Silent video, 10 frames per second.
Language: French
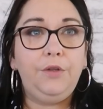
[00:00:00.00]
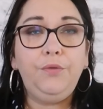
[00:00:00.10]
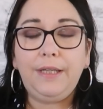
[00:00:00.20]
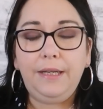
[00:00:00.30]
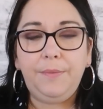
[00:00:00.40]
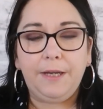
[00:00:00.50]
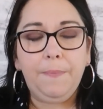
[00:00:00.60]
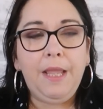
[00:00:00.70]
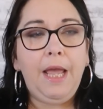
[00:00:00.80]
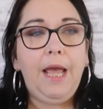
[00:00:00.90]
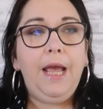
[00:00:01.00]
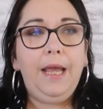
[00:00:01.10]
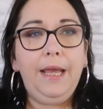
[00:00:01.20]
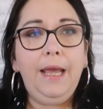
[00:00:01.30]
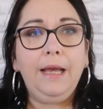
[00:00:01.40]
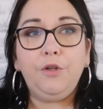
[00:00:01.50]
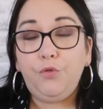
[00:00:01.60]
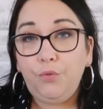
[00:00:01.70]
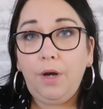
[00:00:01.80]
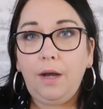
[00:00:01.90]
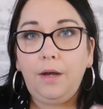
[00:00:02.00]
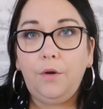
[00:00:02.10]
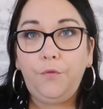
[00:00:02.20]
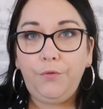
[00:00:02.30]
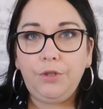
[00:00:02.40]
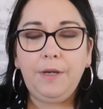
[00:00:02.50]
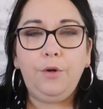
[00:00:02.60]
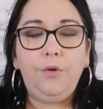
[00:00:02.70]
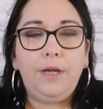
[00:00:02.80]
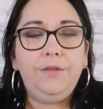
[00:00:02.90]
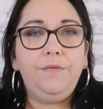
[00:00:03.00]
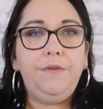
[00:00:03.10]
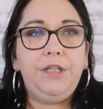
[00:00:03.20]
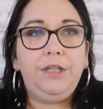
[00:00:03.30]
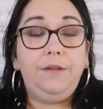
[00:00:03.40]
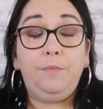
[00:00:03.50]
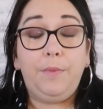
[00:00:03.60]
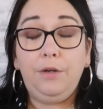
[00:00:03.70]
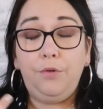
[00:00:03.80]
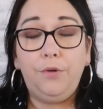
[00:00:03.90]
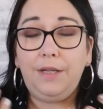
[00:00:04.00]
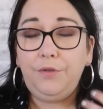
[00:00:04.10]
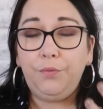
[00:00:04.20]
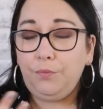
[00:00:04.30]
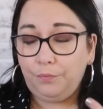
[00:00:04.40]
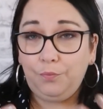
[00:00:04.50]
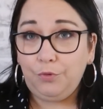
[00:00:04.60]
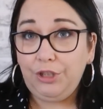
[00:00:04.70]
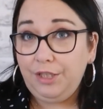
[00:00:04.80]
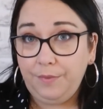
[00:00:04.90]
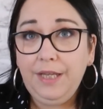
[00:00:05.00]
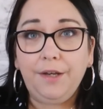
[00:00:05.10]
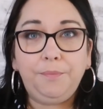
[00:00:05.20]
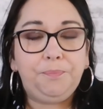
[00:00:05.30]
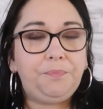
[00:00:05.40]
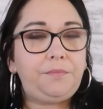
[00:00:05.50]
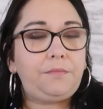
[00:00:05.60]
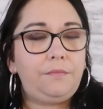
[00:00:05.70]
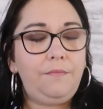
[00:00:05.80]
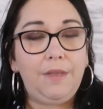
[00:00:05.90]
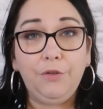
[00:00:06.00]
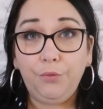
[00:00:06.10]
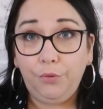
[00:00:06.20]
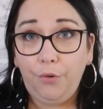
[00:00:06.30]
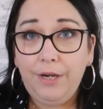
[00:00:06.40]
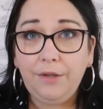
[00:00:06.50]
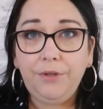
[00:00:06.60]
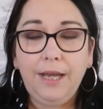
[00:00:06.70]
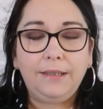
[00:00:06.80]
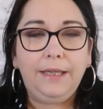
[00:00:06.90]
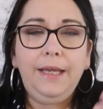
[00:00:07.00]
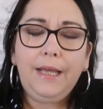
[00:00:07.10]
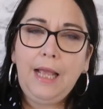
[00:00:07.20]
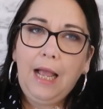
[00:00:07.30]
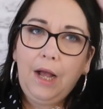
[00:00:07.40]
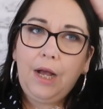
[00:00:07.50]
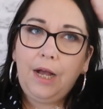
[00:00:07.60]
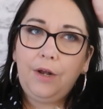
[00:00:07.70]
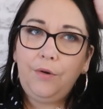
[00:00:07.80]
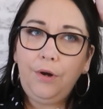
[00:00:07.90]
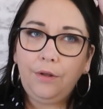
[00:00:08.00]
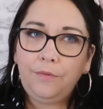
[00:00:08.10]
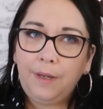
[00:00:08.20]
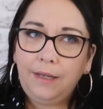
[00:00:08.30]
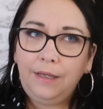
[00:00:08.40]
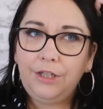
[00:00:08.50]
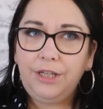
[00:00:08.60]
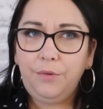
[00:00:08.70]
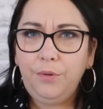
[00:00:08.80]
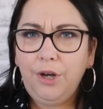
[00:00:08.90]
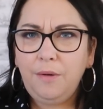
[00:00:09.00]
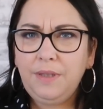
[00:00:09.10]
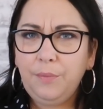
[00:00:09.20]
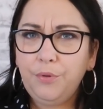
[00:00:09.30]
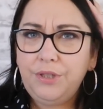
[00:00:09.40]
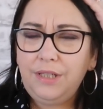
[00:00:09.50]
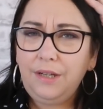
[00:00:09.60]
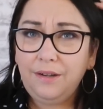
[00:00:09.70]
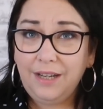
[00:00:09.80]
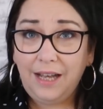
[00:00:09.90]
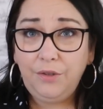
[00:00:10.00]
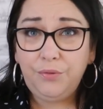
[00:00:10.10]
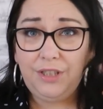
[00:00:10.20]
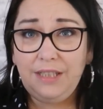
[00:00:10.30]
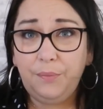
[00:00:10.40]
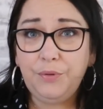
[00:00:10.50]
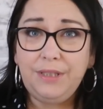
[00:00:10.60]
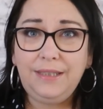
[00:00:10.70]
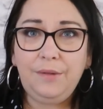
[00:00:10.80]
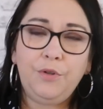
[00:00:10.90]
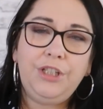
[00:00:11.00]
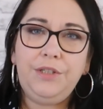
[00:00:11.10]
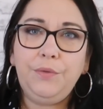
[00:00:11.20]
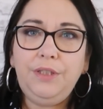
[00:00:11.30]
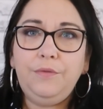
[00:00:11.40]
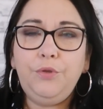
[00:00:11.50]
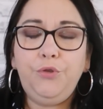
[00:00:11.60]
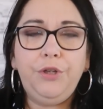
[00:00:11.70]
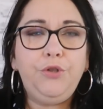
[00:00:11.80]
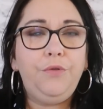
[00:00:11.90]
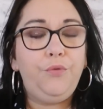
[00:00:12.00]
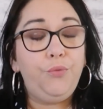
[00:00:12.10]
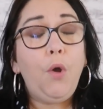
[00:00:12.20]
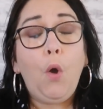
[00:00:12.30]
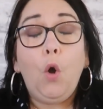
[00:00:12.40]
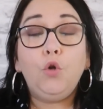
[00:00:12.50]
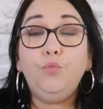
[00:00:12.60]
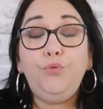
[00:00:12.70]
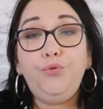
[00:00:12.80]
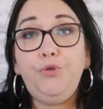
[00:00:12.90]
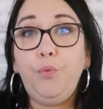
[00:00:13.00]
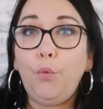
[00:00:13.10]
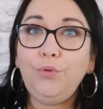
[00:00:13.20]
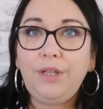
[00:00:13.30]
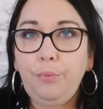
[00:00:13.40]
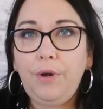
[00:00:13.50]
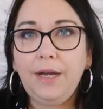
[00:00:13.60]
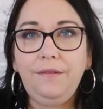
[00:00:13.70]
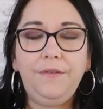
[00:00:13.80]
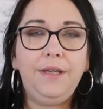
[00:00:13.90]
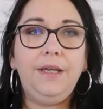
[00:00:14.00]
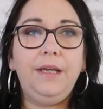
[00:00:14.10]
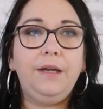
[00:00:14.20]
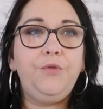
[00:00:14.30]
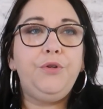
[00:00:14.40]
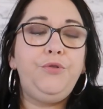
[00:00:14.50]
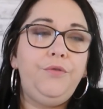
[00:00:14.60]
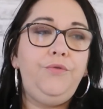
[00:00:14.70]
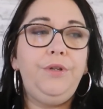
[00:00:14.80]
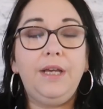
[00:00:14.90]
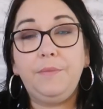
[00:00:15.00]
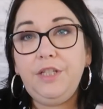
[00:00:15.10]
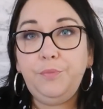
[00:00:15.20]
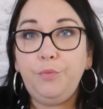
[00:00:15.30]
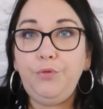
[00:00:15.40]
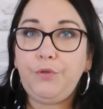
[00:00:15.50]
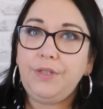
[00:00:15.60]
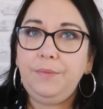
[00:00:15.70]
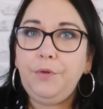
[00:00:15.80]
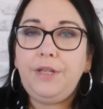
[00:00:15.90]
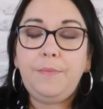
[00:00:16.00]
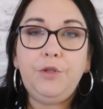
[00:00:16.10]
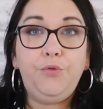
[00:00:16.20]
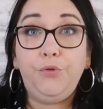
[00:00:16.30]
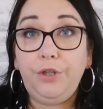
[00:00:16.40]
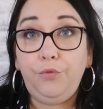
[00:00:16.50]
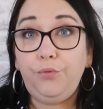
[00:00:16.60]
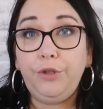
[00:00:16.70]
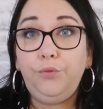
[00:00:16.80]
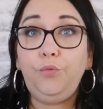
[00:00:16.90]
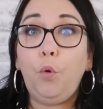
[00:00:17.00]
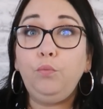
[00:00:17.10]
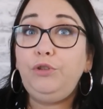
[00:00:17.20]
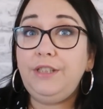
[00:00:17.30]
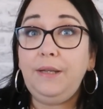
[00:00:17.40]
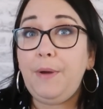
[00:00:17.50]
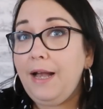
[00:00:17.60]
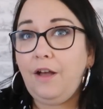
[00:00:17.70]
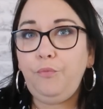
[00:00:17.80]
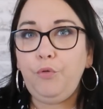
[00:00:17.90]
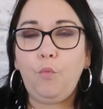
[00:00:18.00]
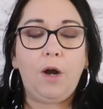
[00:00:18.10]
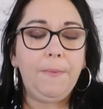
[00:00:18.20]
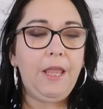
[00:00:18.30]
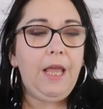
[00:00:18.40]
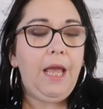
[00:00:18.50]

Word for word: et tout allait bien. Et un jour, euh, en faisant ma coloration, euh, ma coloration chimique, donc Olia de Garnier, euh, le lendemain j'ai eu comme des petits gratouillis, des petites démangeaisons au niveau du cuir chevelu. Je me suis dit bon ça peut arriver, un cuir chevelu qui est un petit peu plus sensible que d'habitude et tout et tout, bon c'était pas grave pour moi.